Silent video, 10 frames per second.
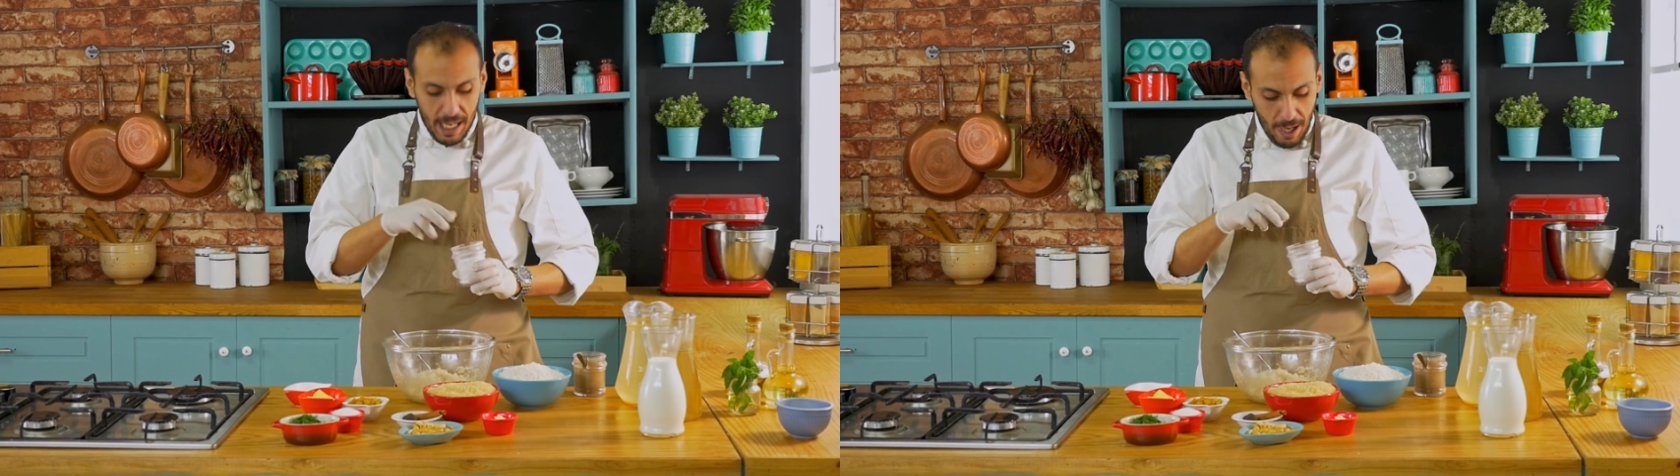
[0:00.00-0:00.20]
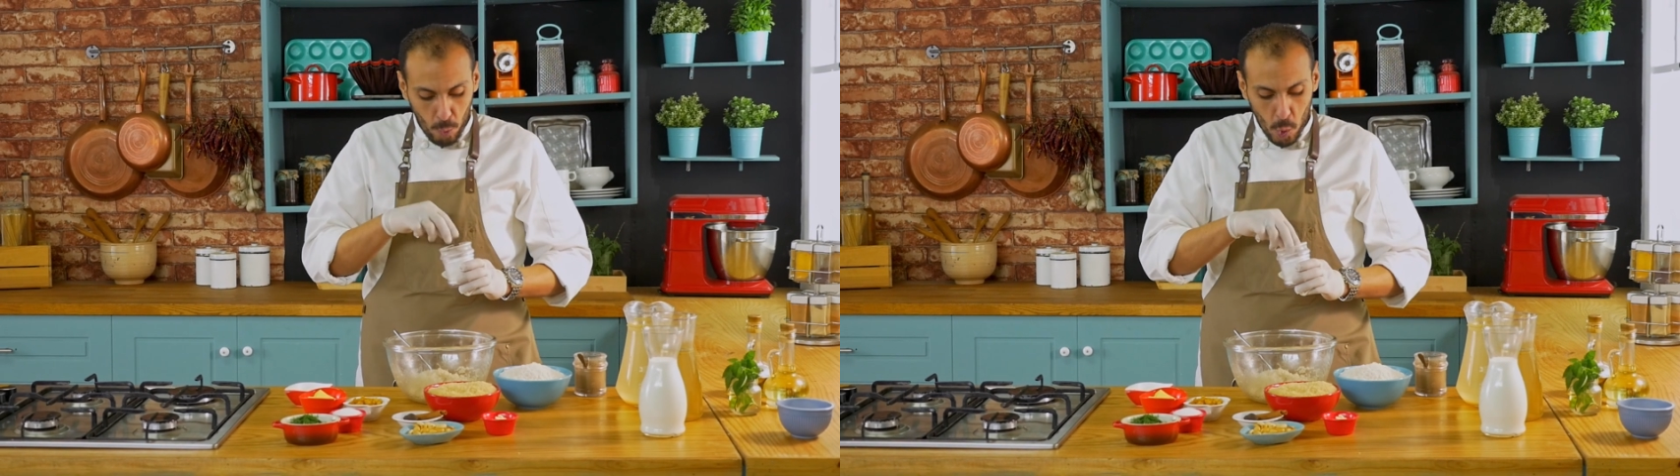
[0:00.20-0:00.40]

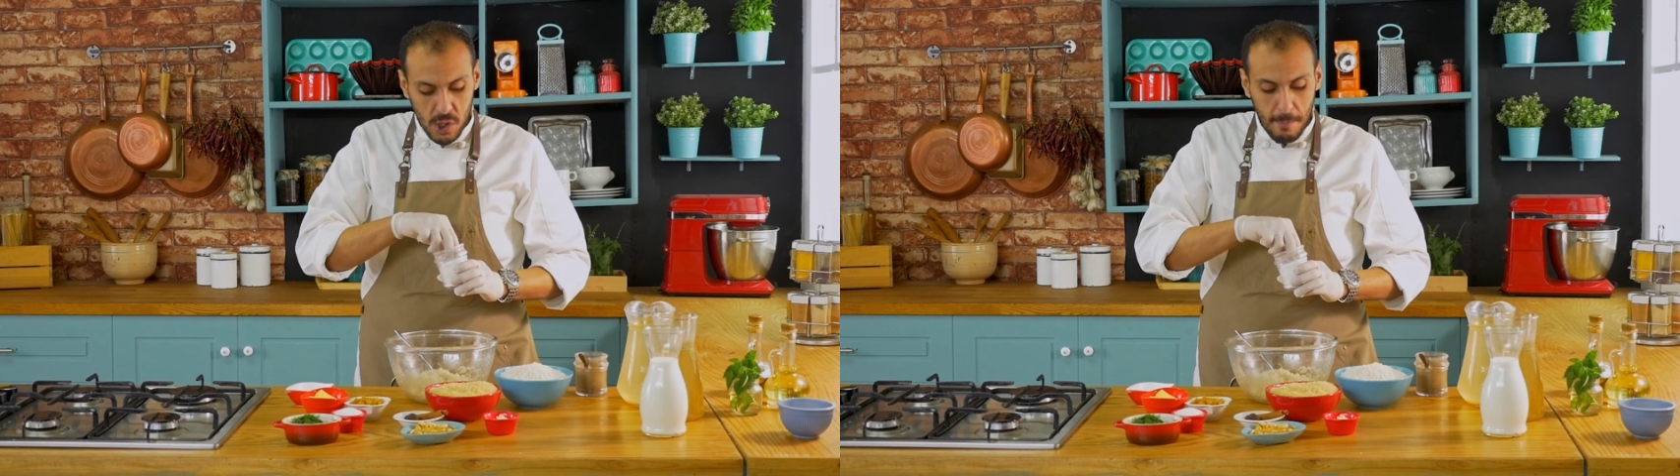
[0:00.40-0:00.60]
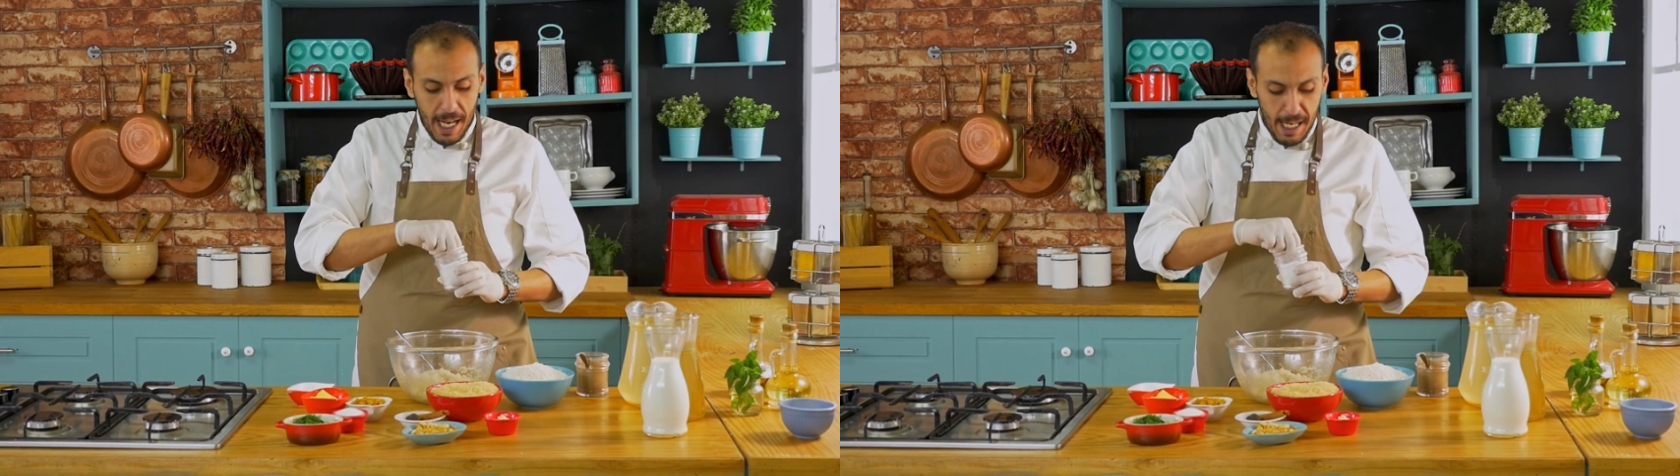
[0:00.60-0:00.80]
معلقه
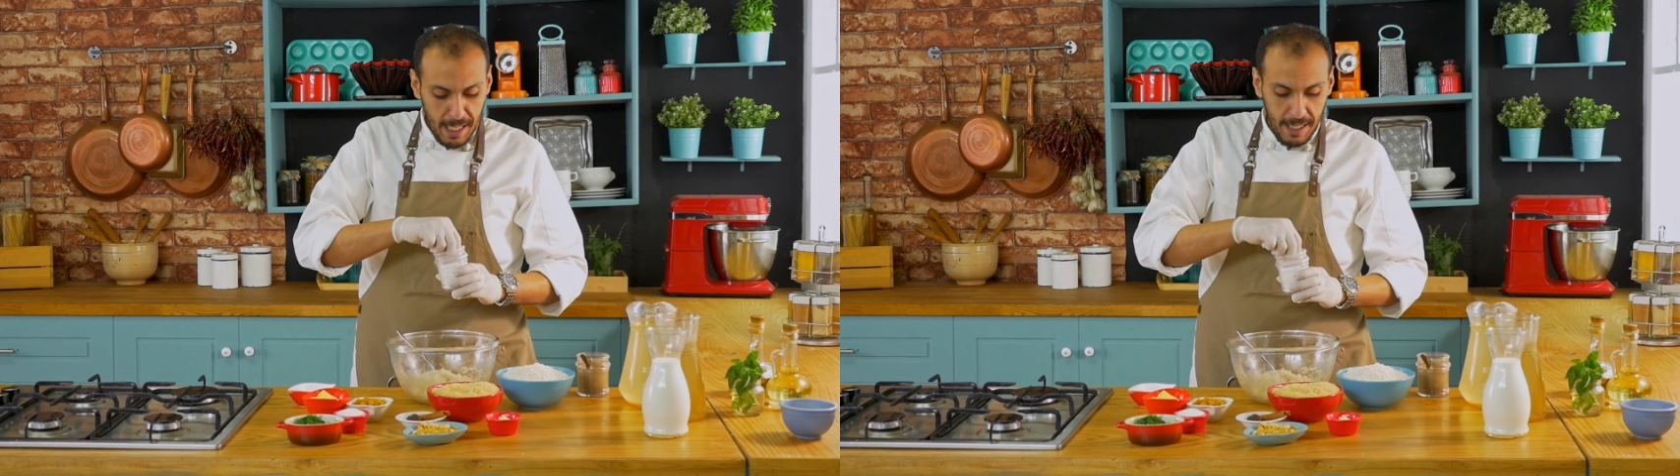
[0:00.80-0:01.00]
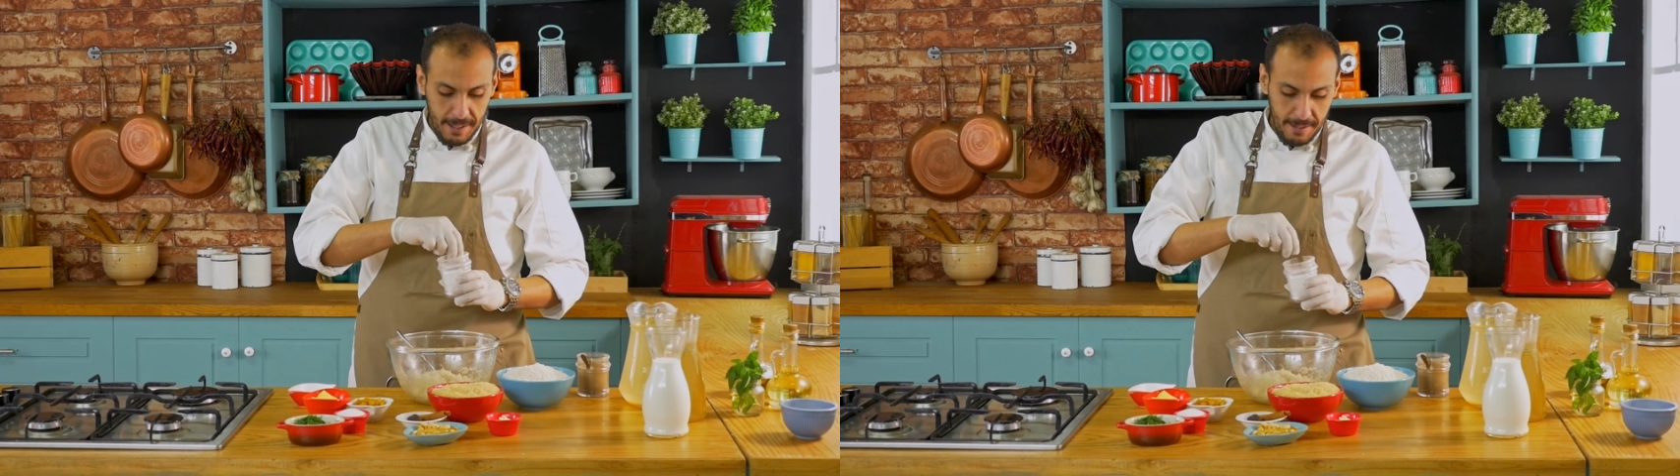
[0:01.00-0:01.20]
ونص
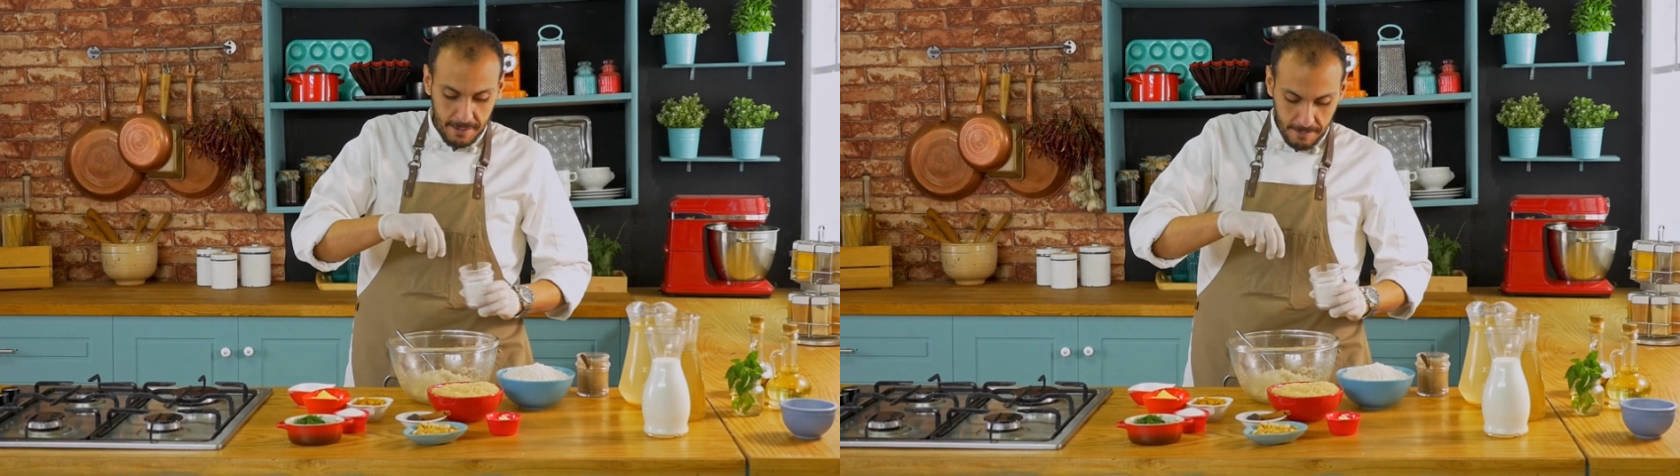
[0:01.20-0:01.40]
ملح